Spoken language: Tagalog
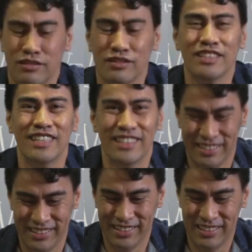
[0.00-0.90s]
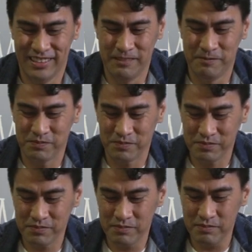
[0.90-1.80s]
What's the most
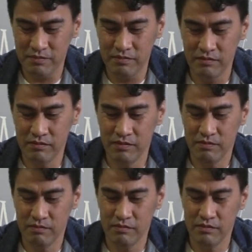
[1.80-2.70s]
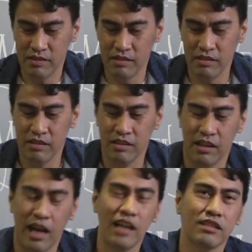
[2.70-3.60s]
Instagrammable place you've been to?
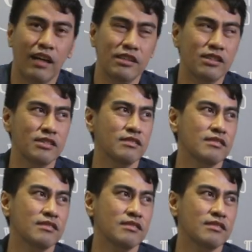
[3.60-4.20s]
Ah, ayun.